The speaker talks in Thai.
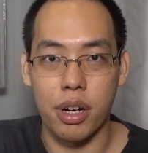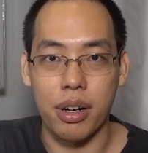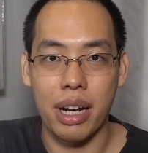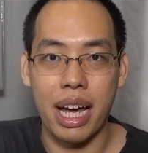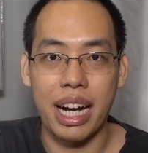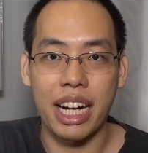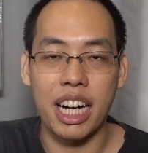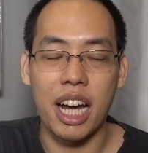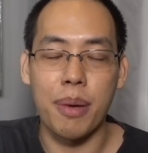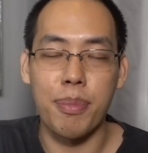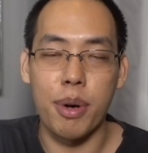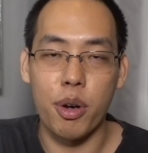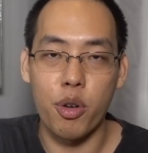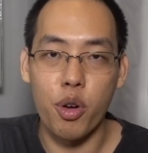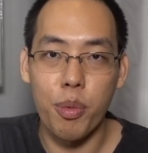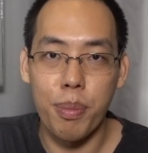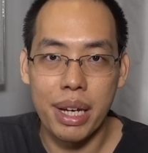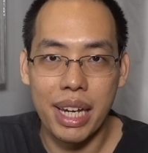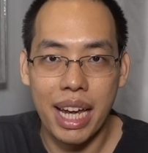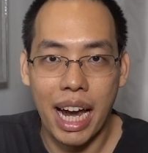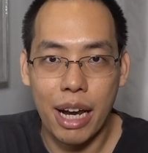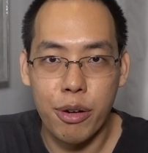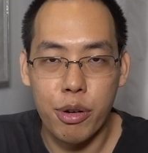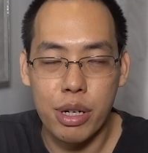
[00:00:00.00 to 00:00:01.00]
2 ท่านเข้ามาร่วมบ
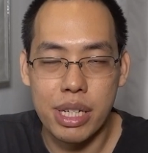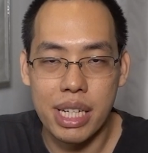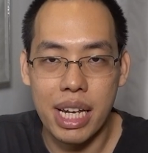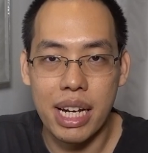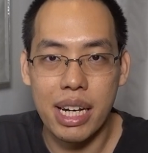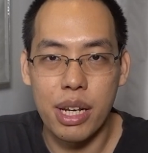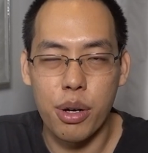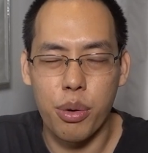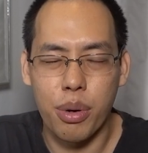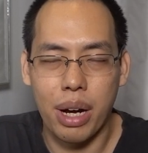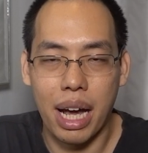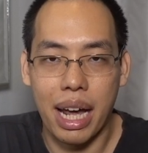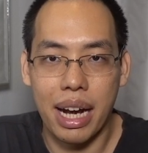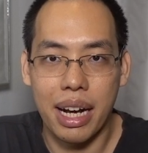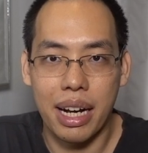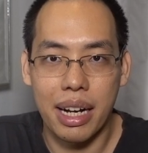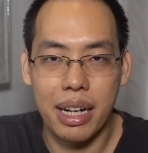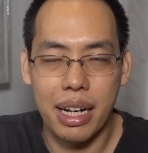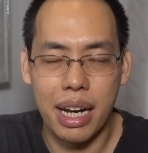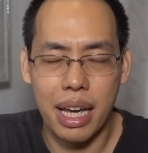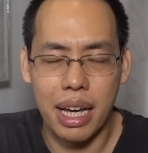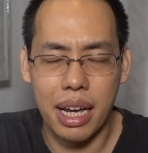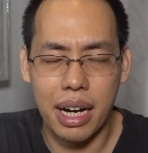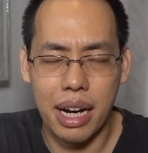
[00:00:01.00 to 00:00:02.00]
รรยายด้วยเช่นเดียวกัน
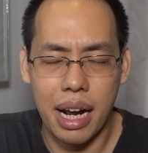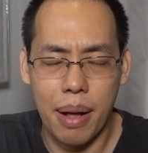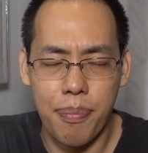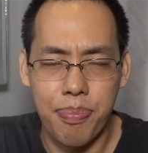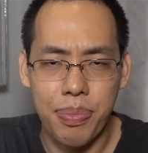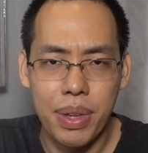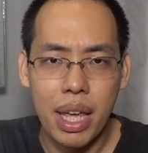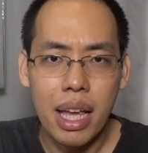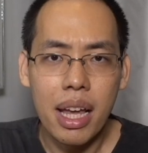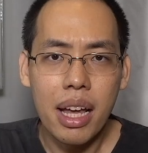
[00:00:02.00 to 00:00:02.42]
นะครับ